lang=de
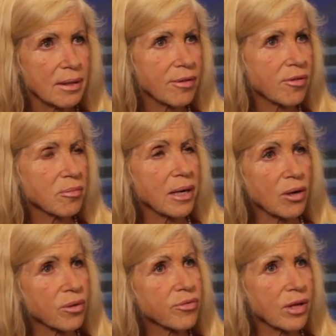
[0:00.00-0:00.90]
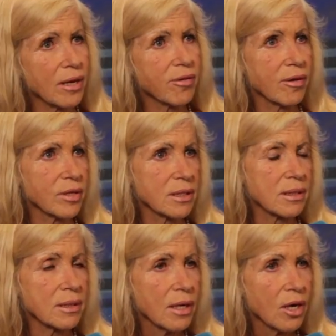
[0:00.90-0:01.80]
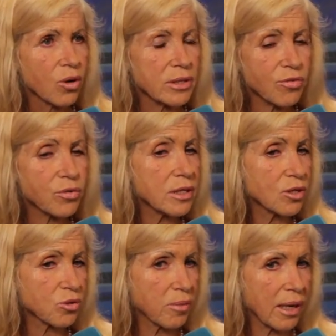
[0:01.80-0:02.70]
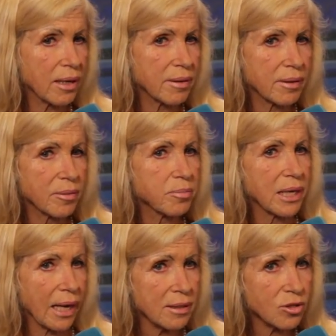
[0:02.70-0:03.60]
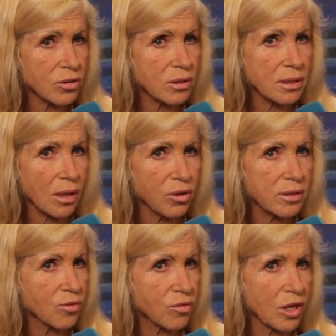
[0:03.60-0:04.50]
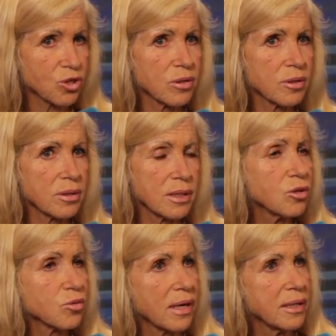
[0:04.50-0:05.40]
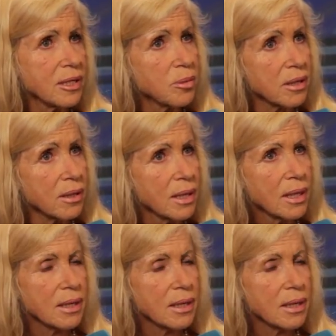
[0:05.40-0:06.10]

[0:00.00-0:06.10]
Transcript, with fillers: Das ist in meinen Augen sehr, sehr wichtig. Und das wurde hier schon mal äh, benannt und auch dieses wunderschöne Lied über Liebe,